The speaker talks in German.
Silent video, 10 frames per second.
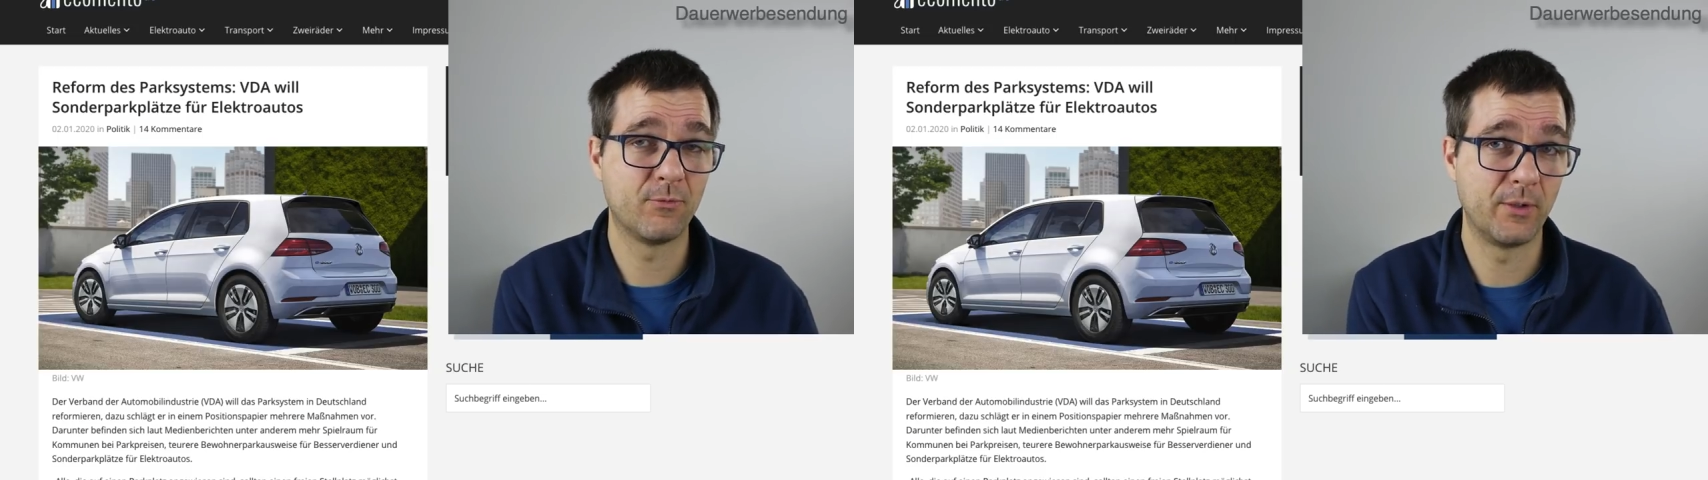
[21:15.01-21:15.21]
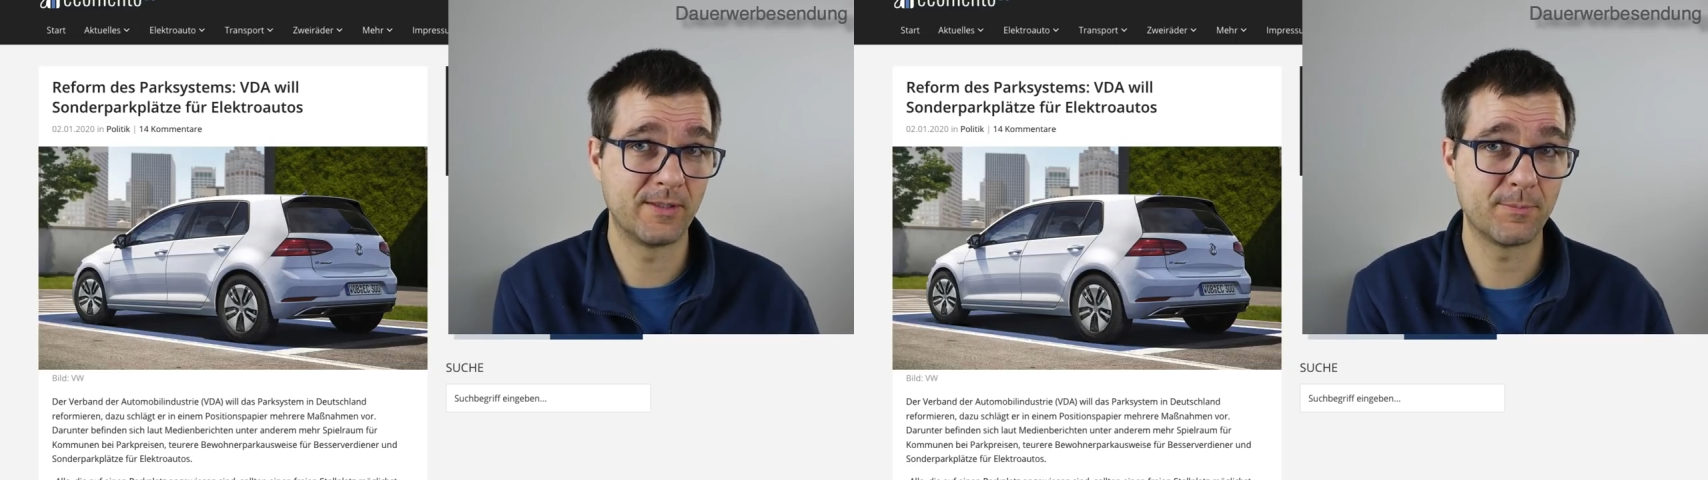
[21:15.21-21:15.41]

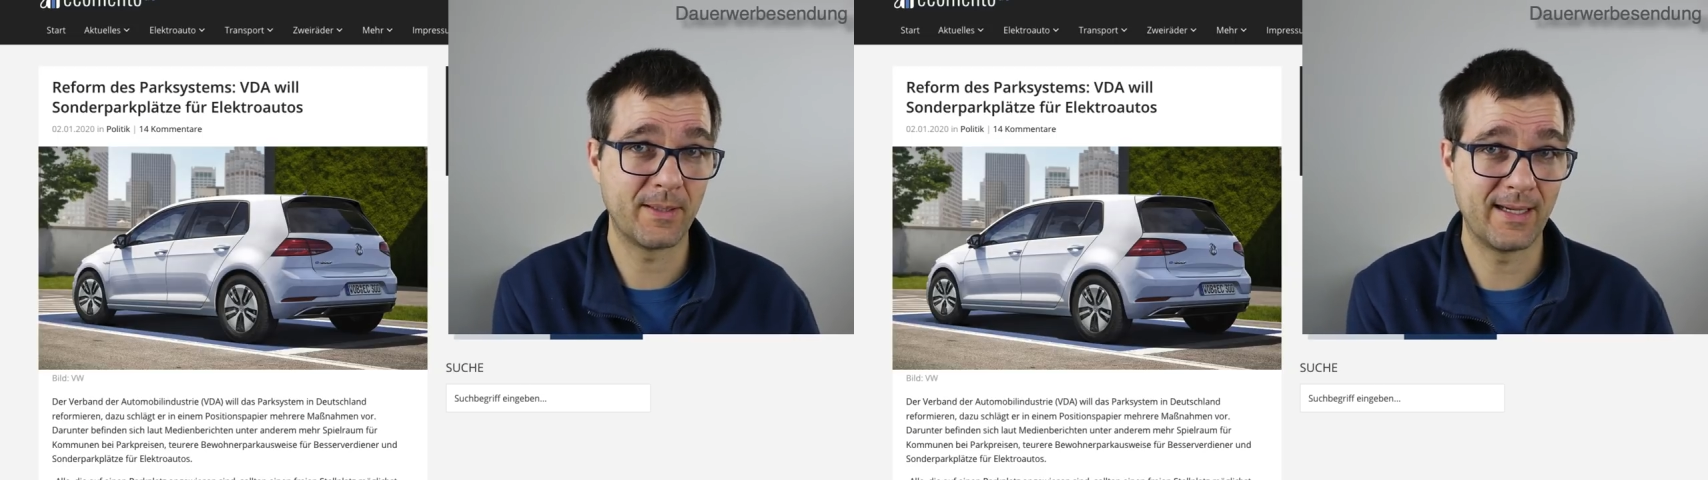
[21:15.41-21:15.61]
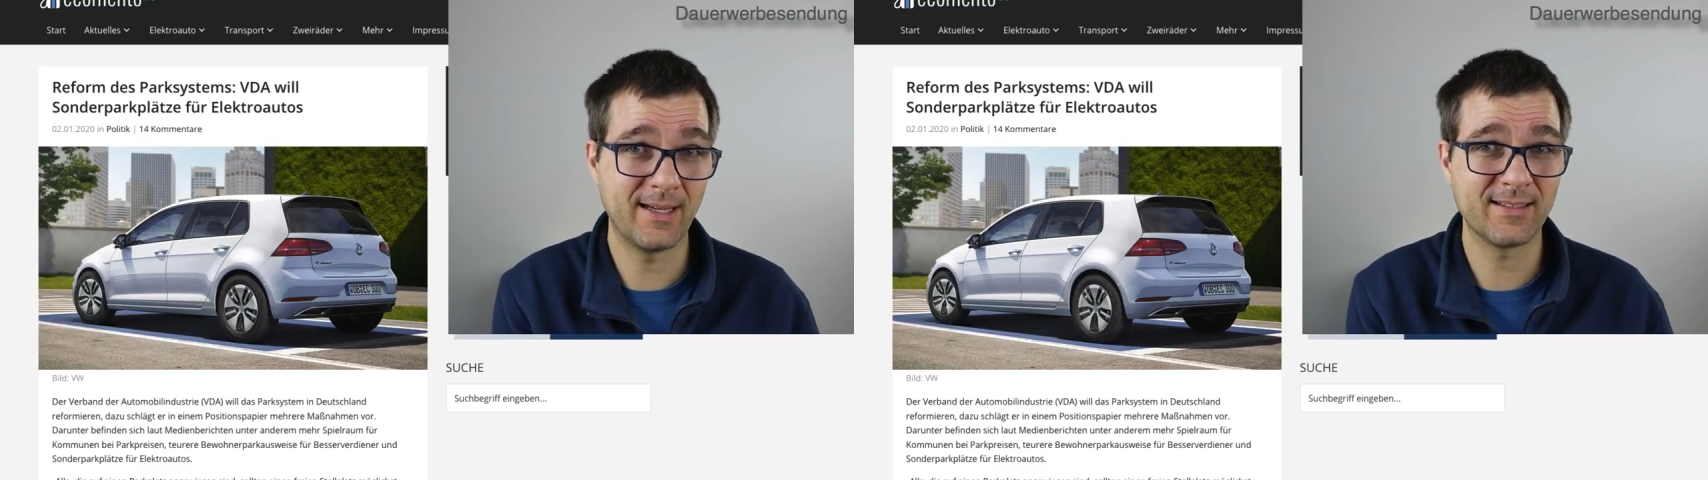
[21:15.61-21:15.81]
wo es
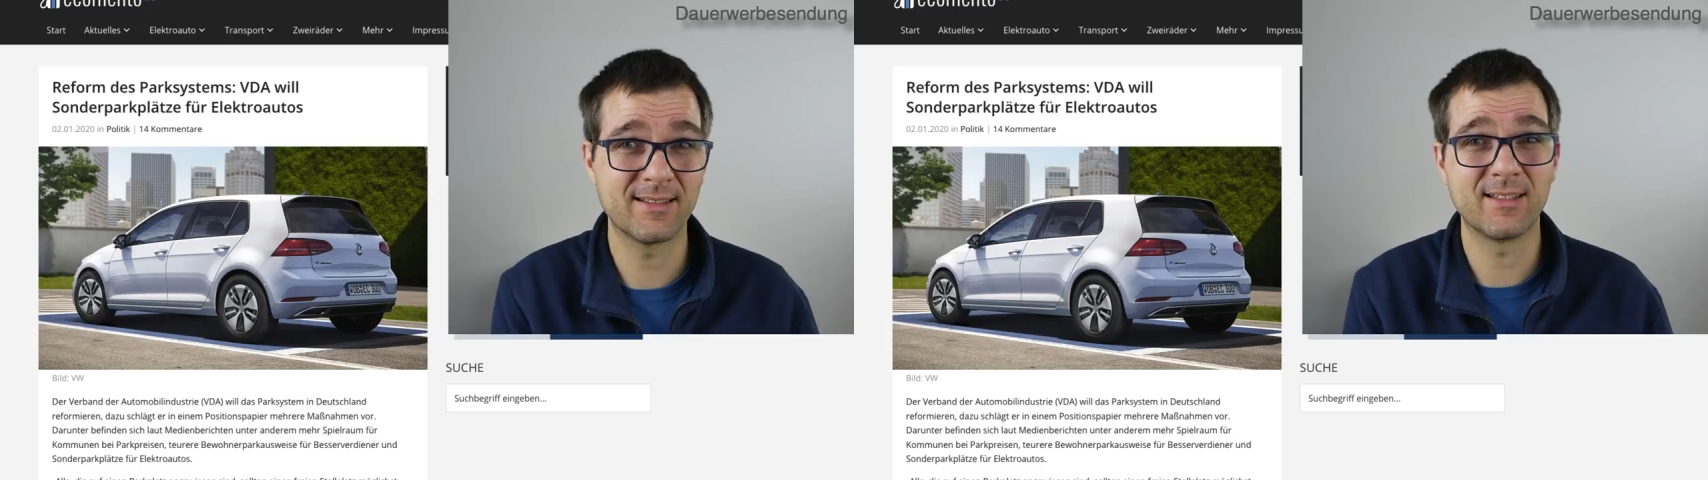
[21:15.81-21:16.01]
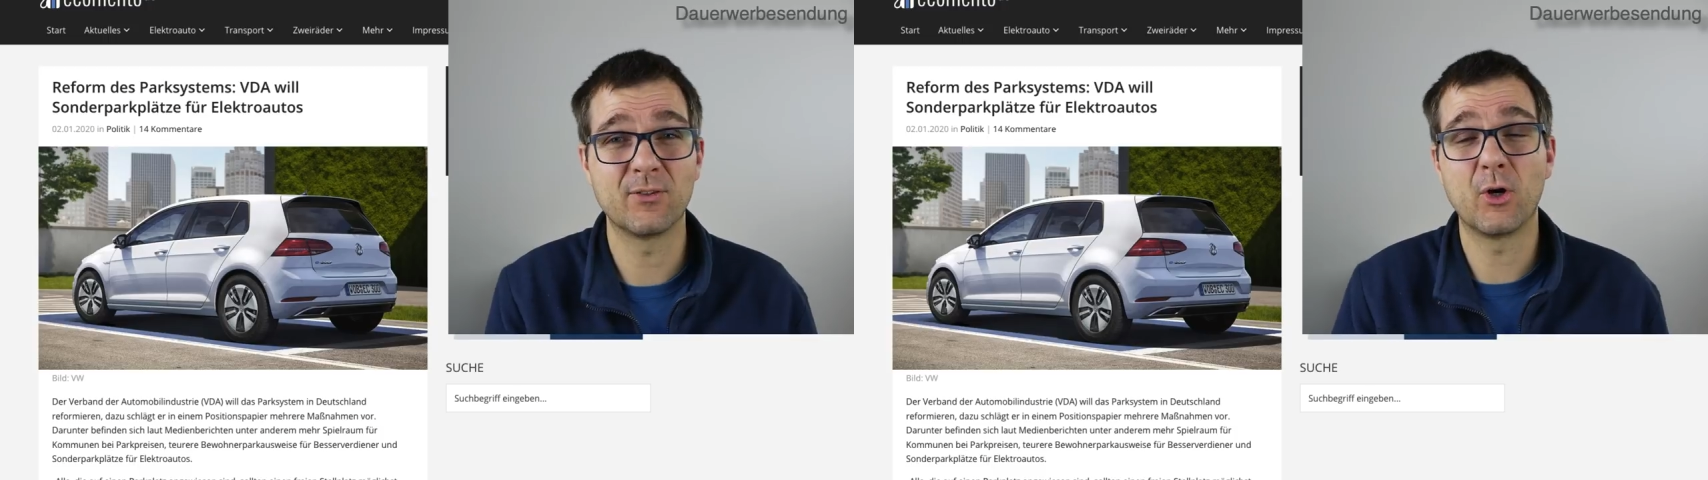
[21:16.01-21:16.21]
parkt,
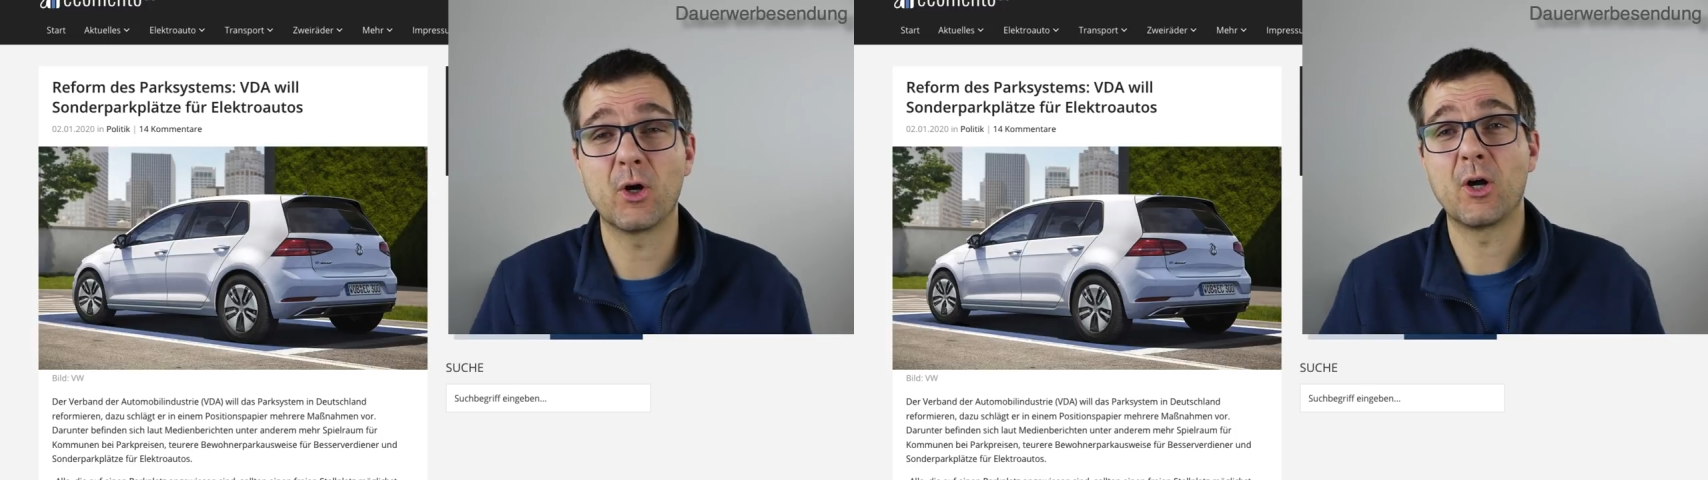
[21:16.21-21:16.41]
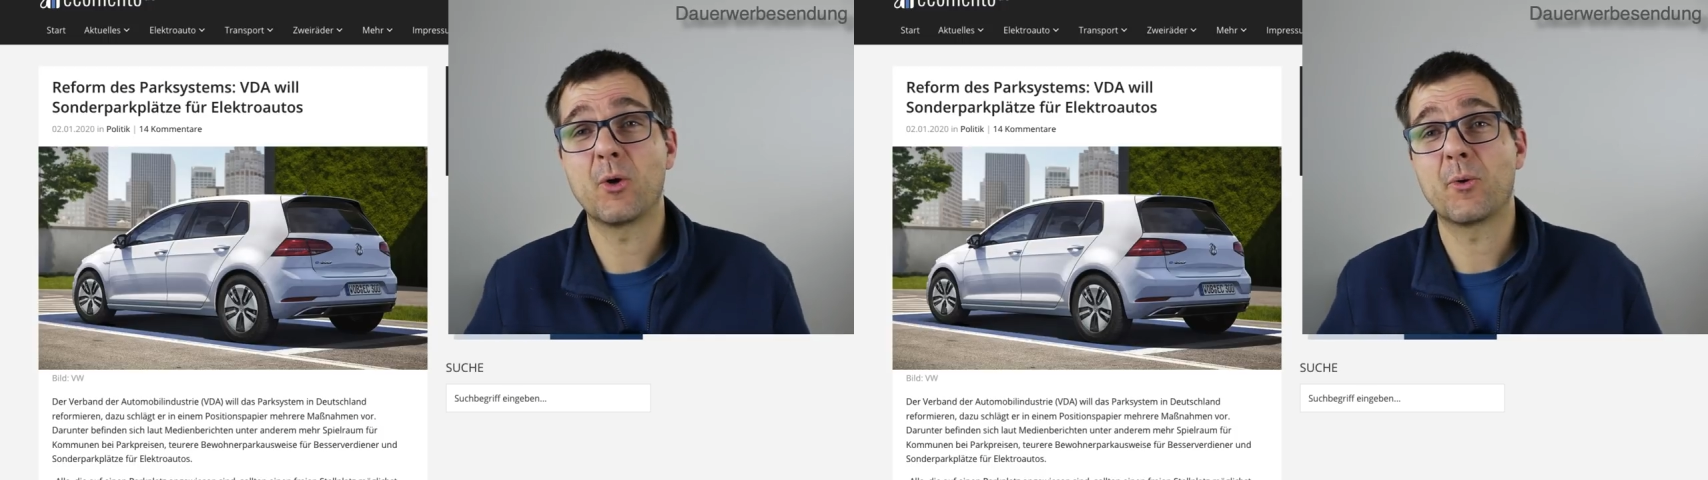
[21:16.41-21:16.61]
dass also
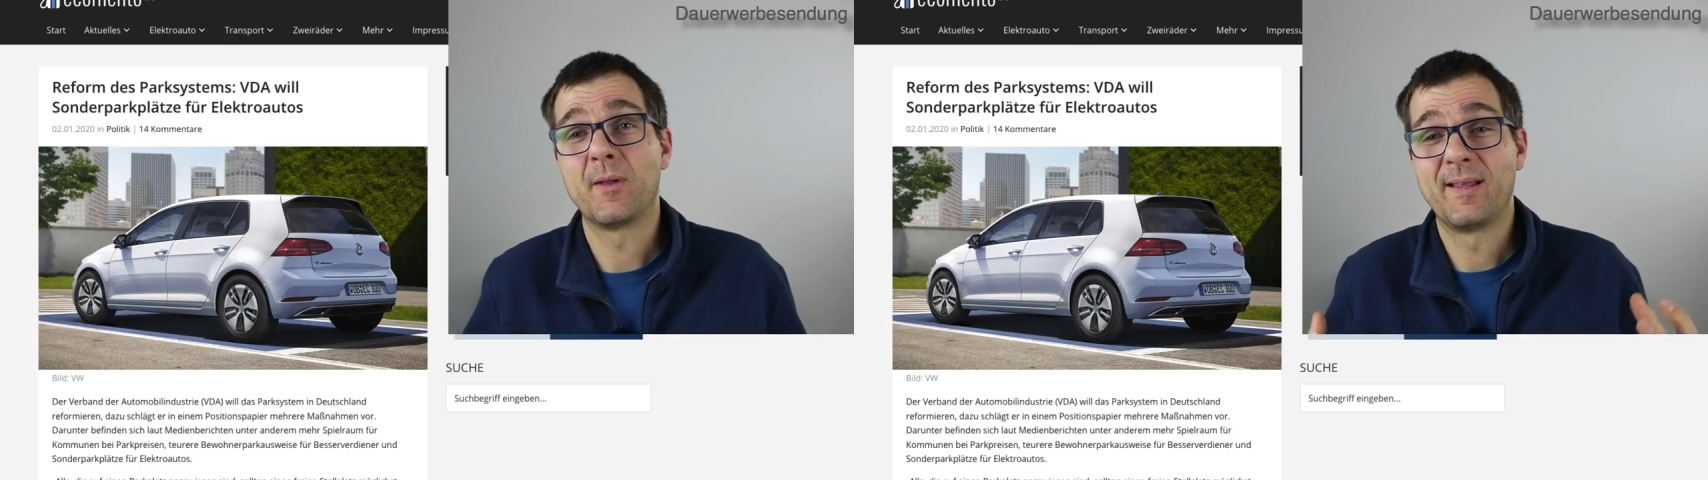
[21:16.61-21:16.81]
auch, auch